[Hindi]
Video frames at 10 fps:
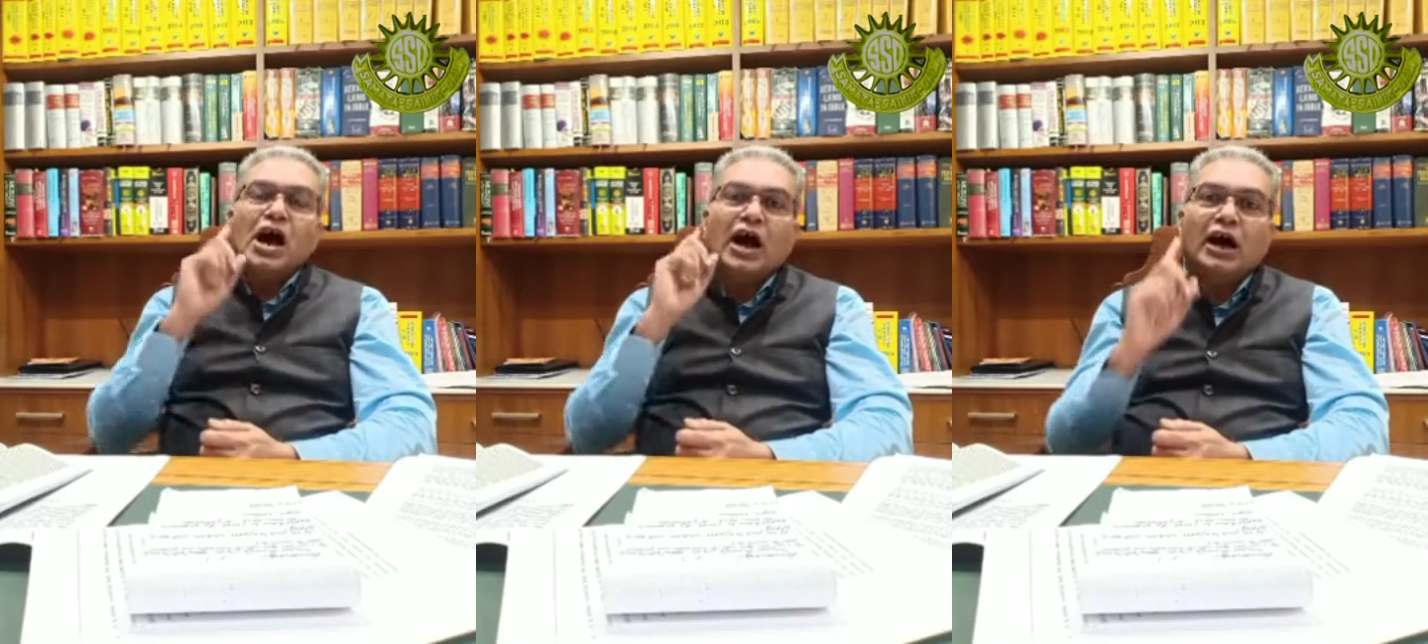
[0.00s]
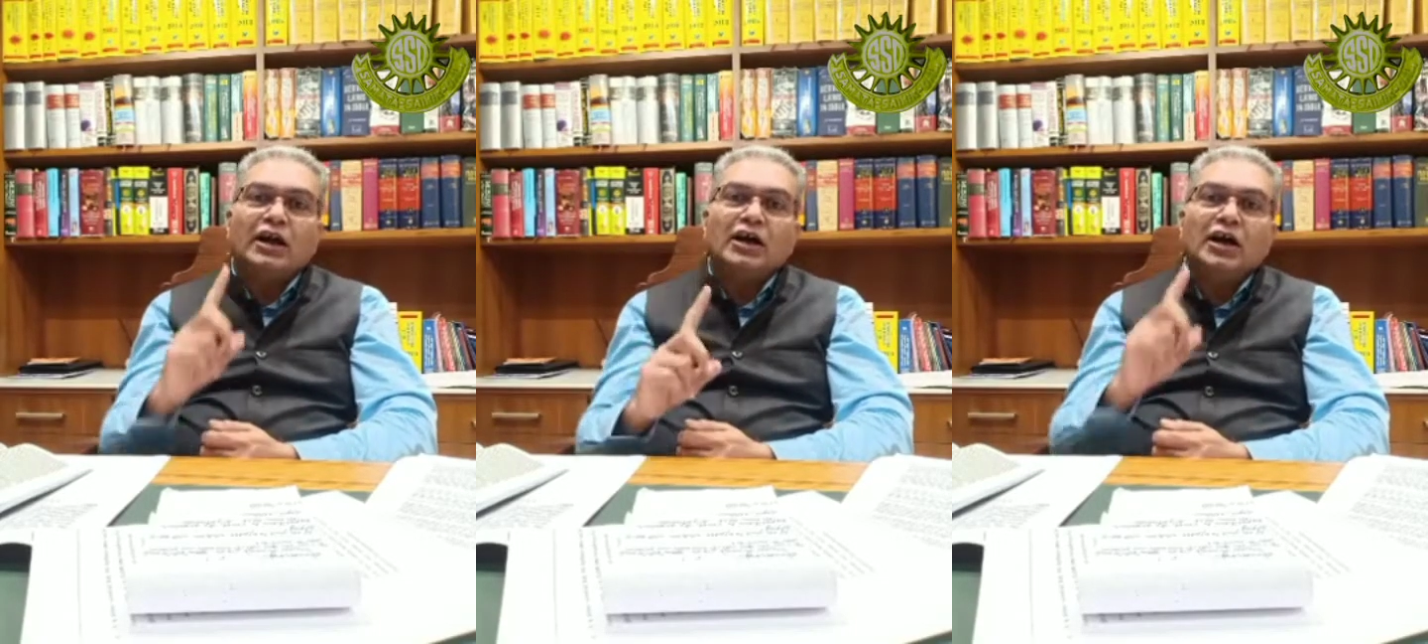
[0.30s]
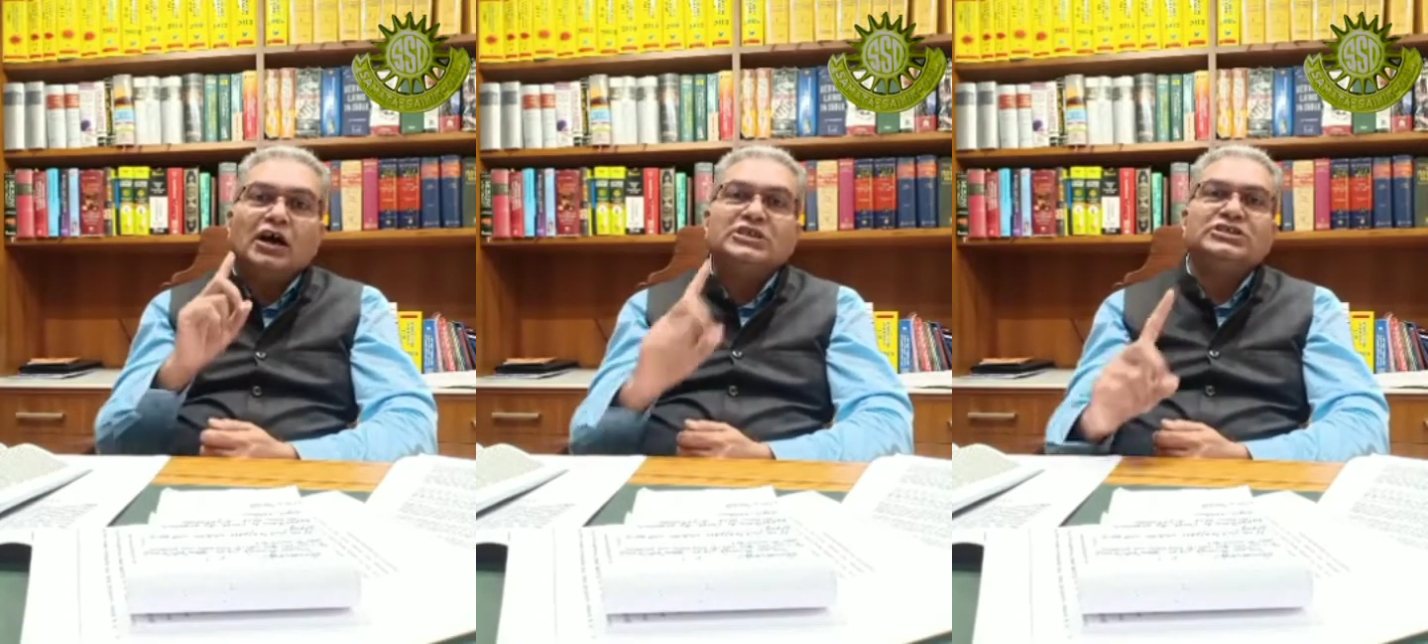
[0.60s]
हर
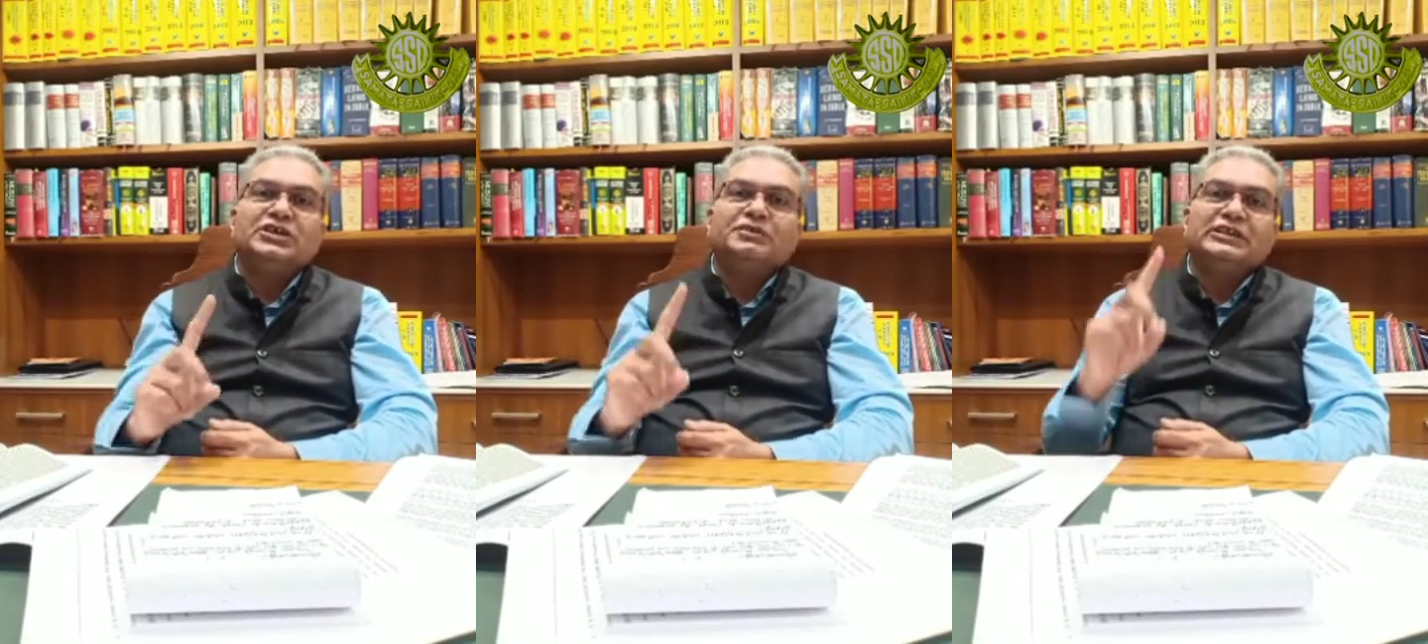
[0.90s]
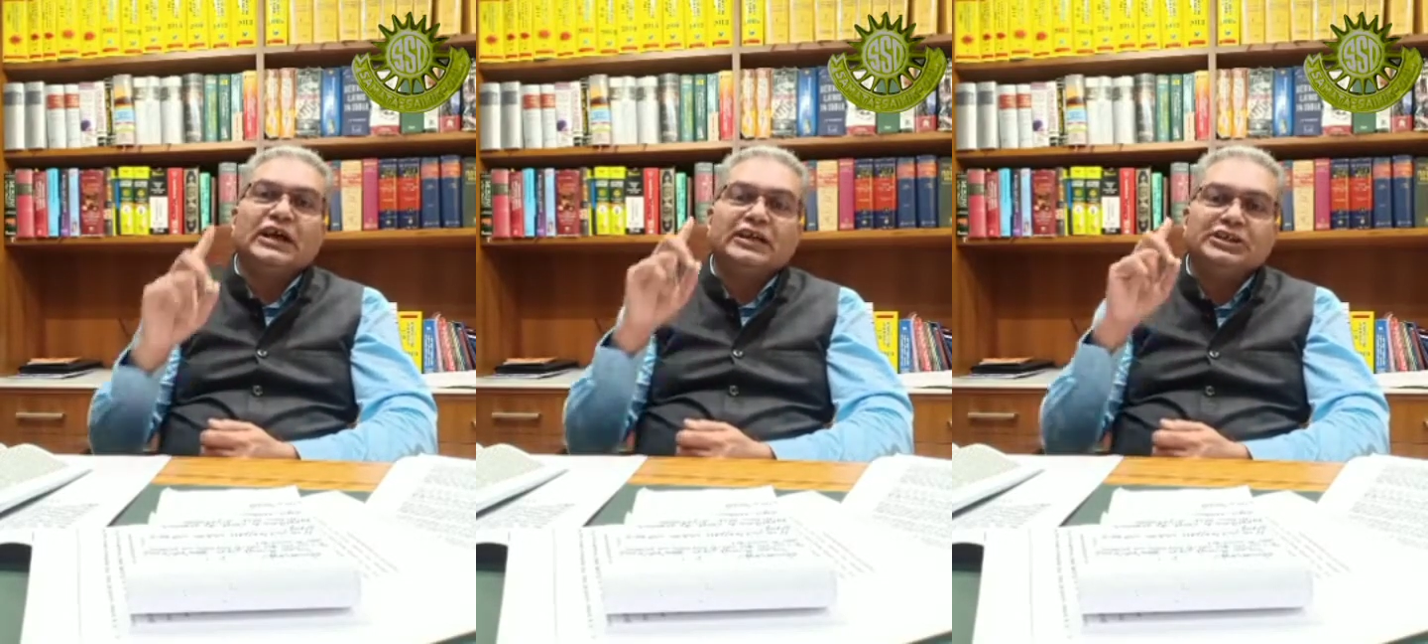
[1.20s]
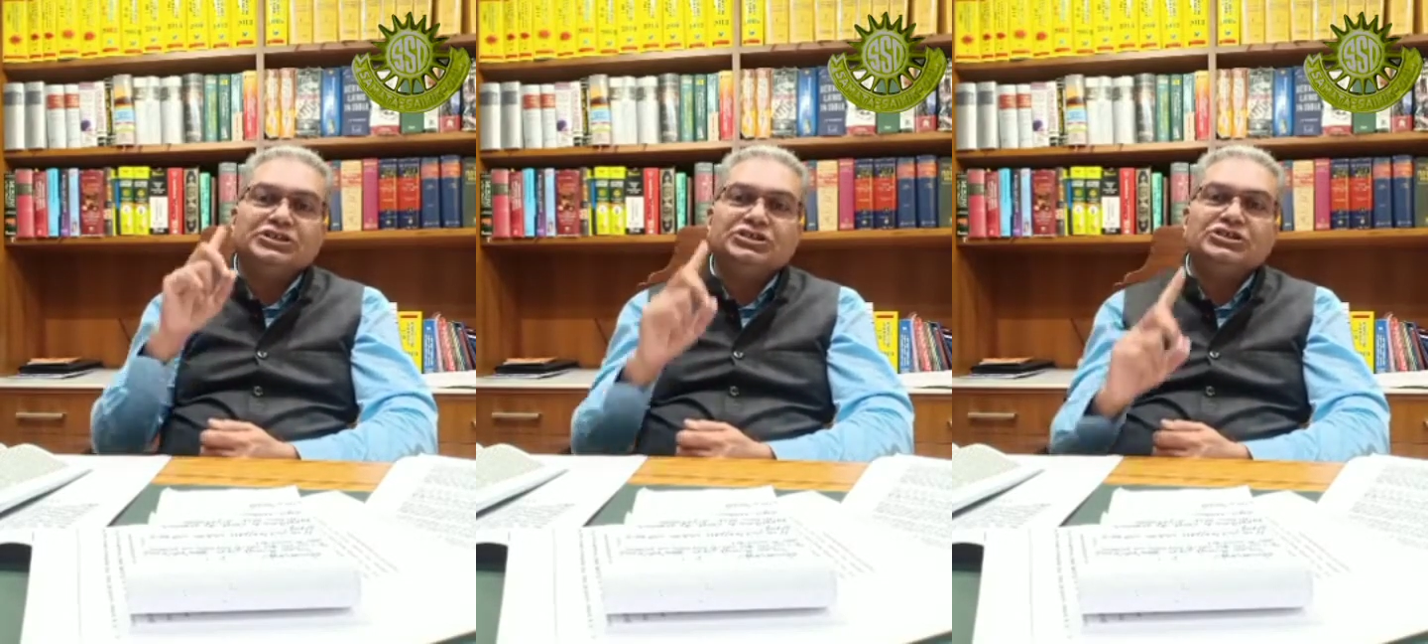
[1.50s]

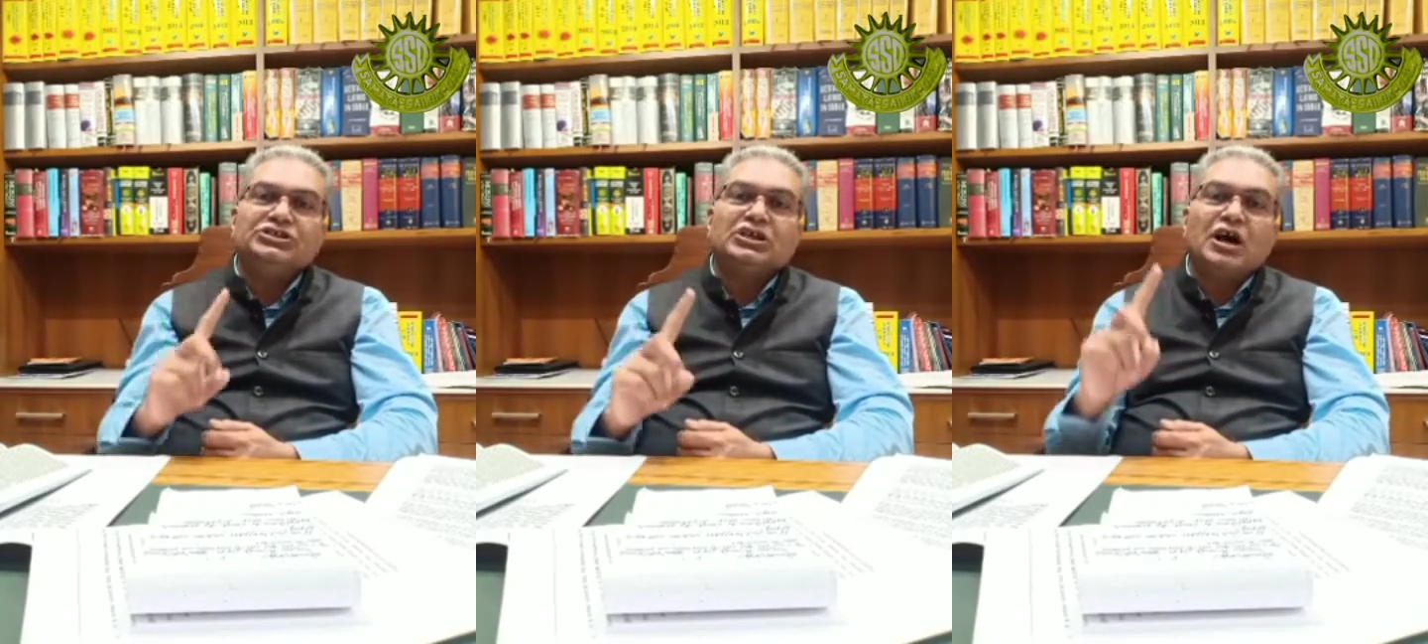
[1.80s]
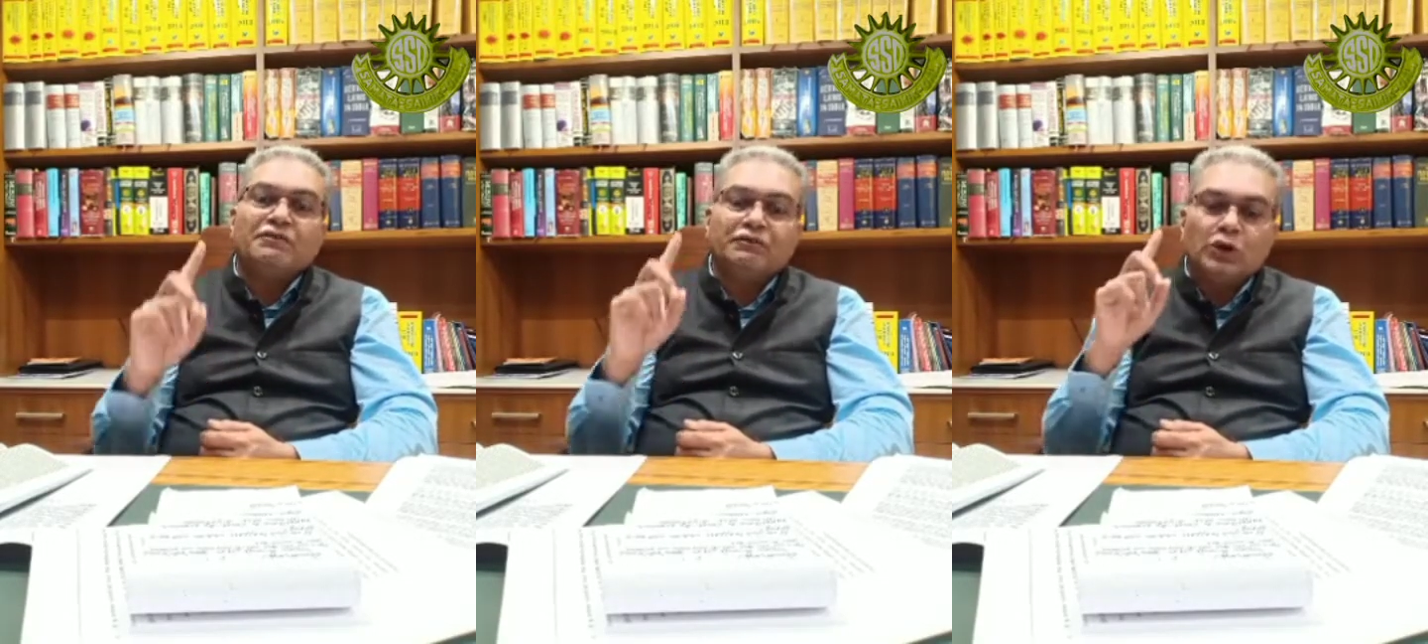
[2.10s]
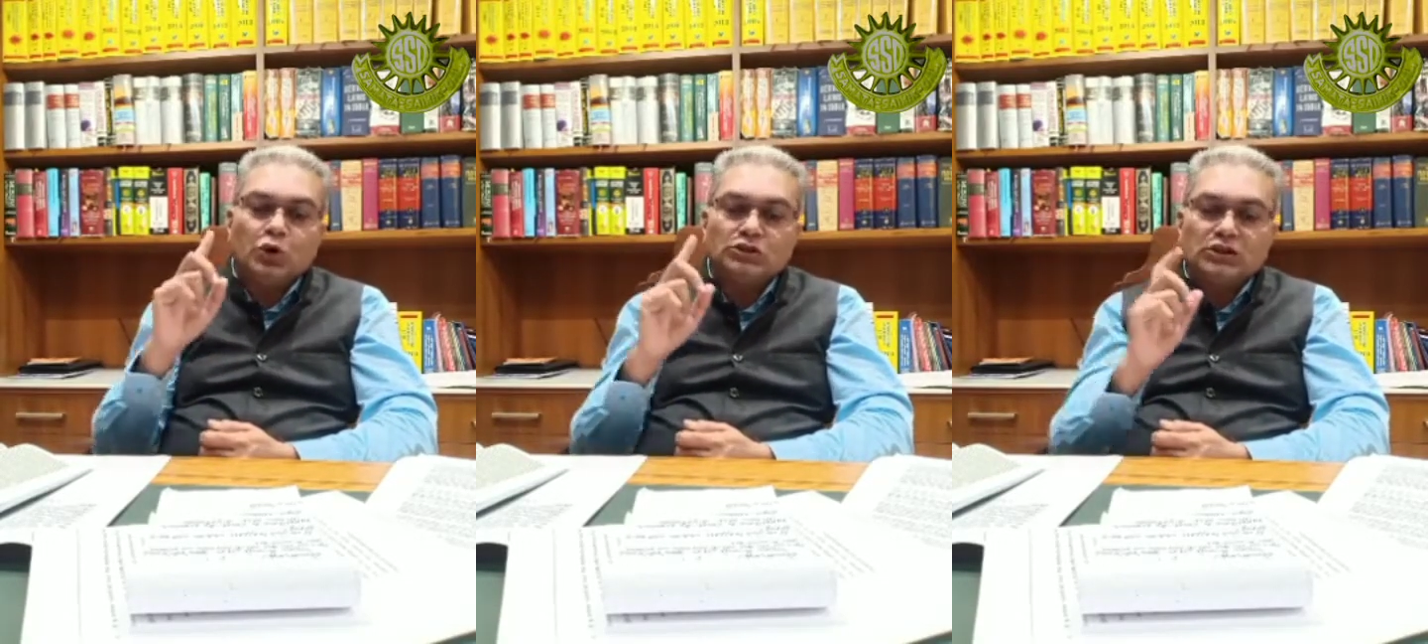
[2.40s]
असंवैधानिक चीज का
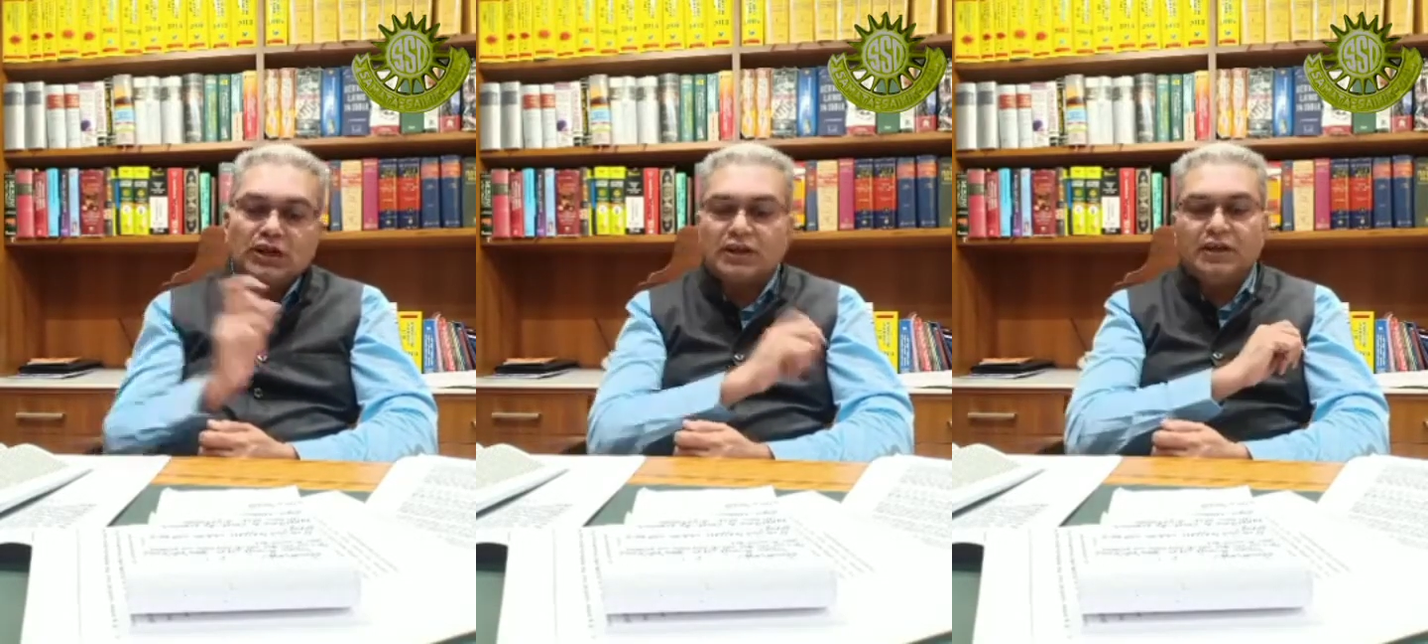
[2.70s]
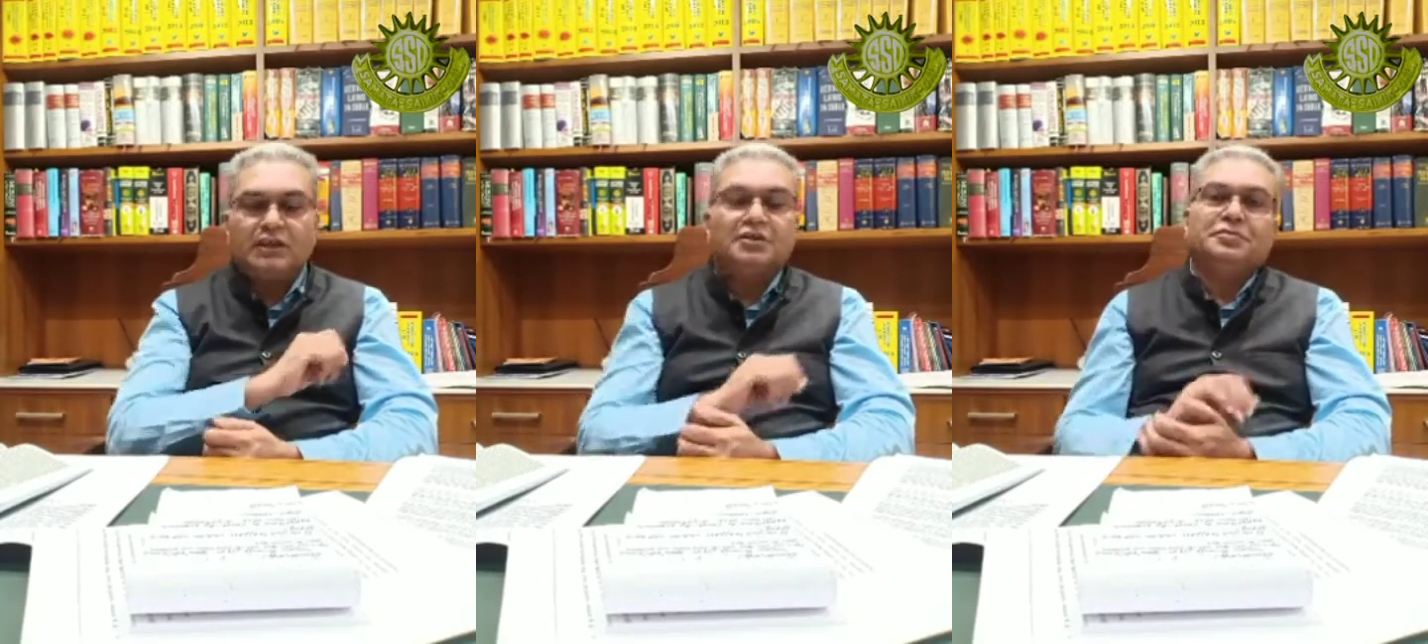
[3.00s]
विरोध करने की